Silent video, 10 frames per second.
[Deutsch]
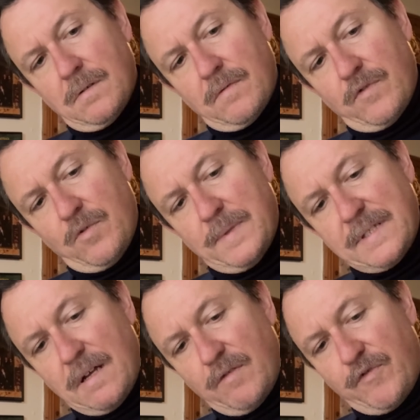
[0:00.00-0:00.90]
ich würde mal
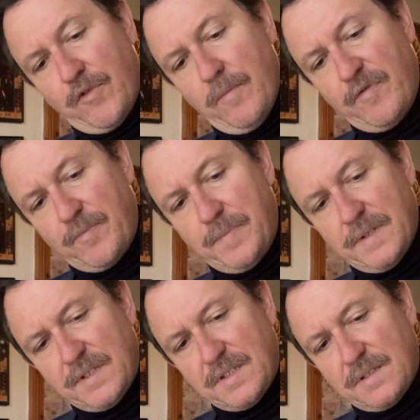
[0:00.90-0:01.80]
sagen, 5
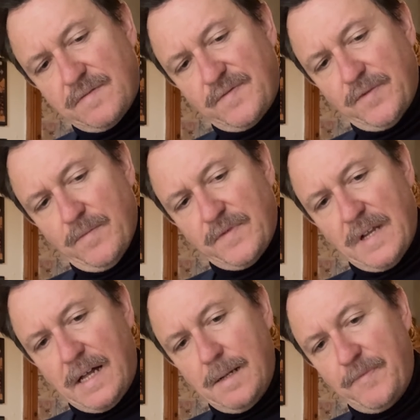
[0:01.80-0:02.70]
bis
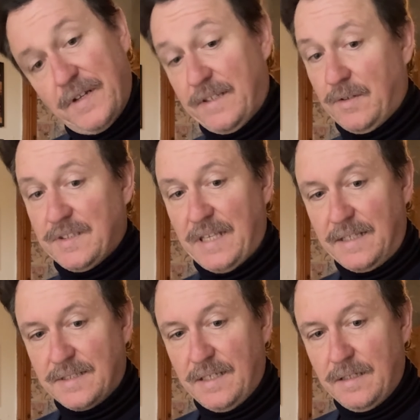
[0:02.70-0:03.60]
5,5, vielleicht auch
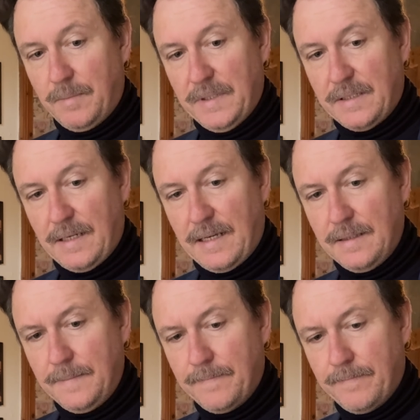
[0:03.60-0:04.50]
6 cm
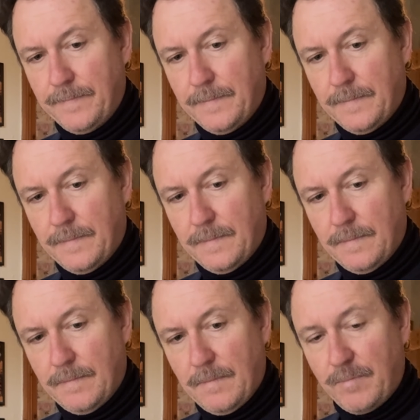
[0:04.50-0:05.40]
lang.
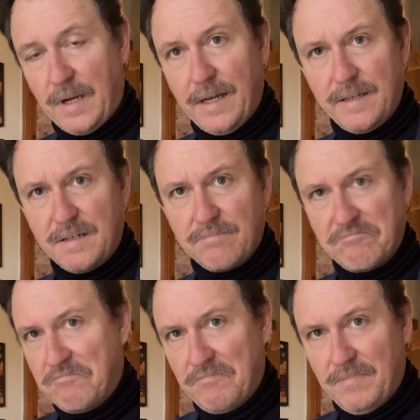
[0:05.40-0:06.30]
Breit,
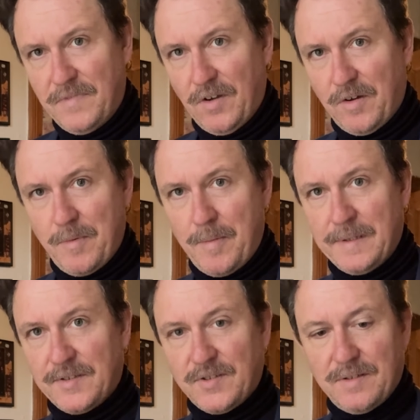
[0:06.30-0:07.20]
wie auch immer
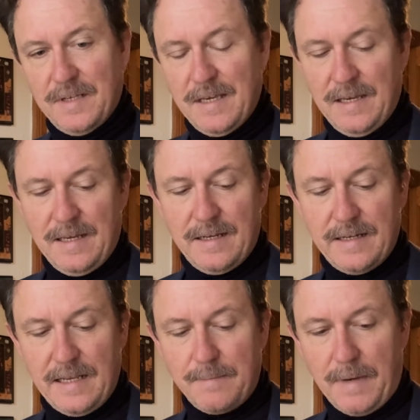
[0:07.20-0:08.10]
man es
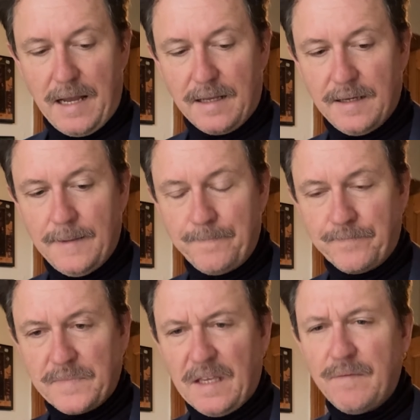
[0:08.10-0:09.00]
nennen mag.
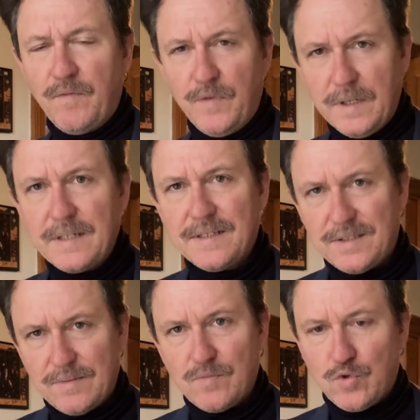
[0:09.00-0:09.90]

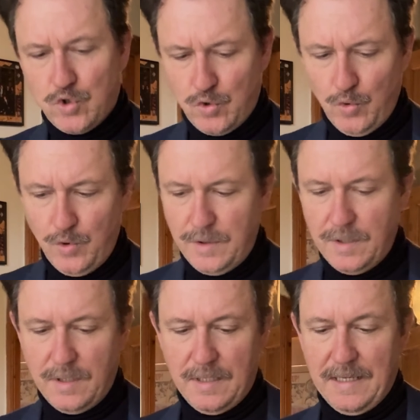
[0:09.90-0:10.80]
Wirklich
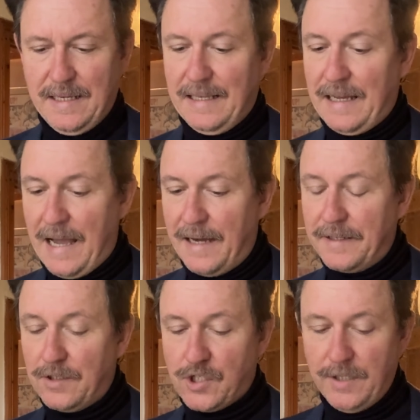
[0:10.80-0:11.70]
schön
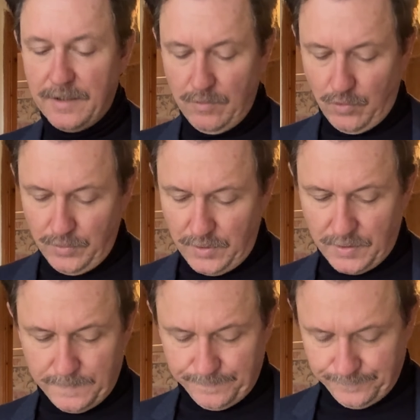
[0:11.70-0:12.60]
gerade geschnitten und